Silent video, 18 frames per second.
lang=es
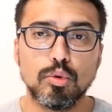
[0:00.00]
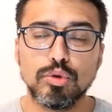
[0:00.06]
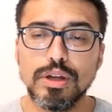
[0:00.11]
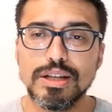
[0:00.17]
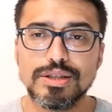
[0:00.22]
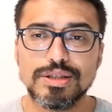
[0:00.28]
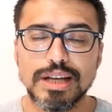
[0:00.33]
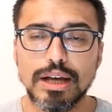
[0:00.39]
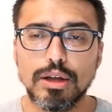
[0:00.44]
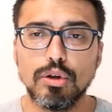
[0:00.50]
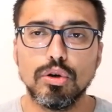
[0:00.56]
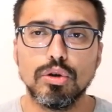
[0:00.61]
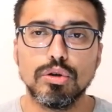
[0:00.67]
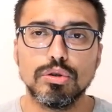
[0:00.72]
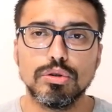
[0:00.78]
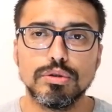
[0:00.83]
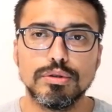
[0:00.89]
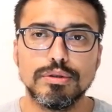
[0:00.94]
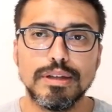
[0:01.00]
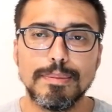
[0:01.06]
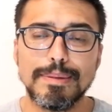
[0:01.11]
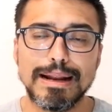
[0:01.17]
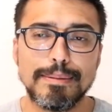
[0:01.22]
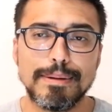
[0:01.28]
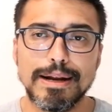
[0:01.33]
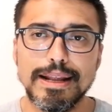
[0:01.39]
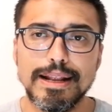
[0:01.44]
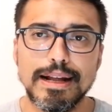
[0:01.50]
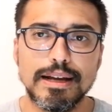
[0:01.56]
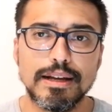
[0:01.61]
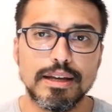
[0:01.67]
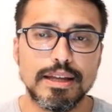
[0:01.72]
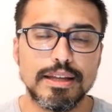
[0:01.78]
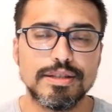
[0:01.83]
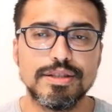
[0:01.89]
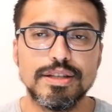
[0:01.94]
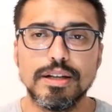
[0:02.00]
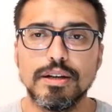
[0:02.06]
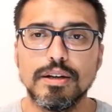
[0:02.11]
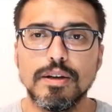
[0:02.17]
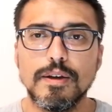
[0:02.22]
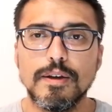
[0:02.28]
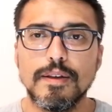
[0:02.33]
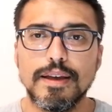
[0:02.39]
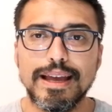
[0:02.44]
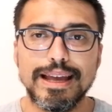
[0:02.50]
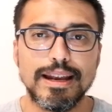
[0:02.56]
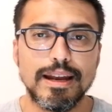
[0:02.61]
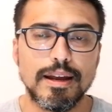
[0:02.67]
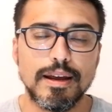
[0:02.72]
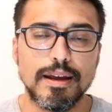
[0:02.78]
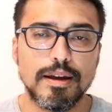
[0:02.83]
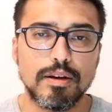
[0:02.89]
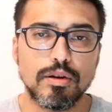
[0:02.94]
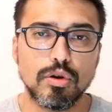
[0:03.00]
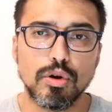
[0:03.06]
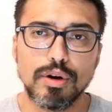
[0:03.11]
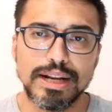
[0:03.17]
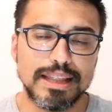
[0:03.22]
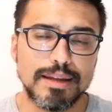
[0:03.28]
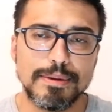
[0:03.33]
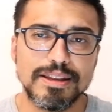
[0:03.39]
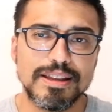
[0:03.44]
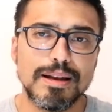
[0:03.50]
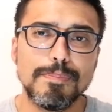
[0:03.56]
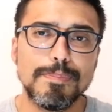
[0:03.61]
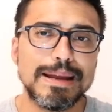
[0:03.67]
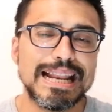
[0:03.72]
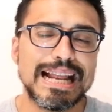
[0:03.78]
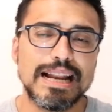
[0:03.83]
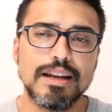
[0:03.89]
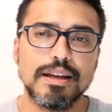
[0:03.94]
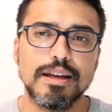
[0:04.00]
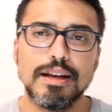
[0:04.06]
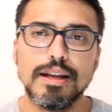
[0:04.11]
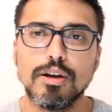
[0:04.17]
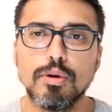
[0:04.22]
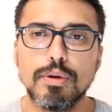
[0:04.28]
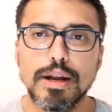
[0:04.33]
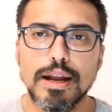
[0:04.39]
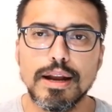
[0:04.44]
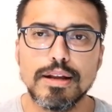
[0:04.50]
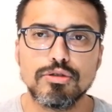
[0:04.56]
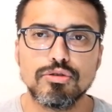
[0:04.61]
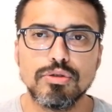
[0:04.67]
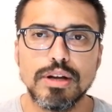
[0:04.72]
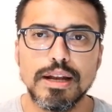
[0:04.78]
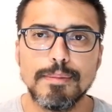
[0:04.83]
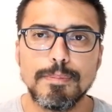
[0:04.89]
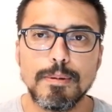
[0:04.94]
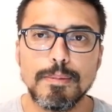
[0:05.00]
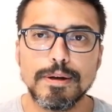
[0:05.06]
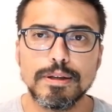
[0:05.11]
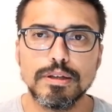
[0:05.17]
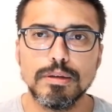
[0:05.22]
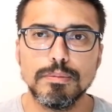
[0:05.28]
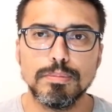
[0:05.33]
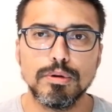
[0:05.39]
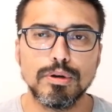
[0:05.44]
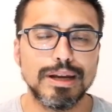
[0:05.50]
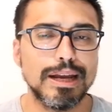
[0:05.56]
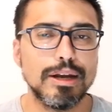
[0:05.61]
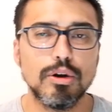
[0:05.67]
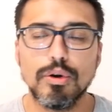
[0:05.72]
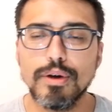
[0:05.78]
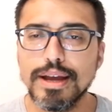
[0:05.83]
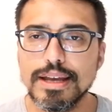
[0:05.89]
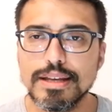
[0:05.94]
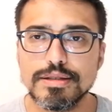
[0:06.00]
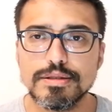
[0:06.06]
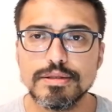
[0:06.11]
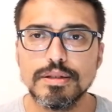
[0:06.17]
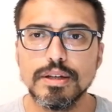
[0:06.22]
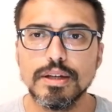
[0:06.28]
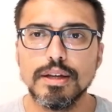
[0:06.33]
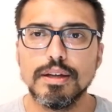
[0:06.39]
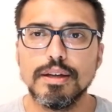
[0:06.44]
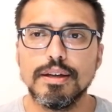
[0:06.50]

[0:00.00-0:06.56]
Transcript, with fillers: utilizado de mala manera, es decir, concretamente el penal que le cobra a Nacional en el primer tiempo, que no es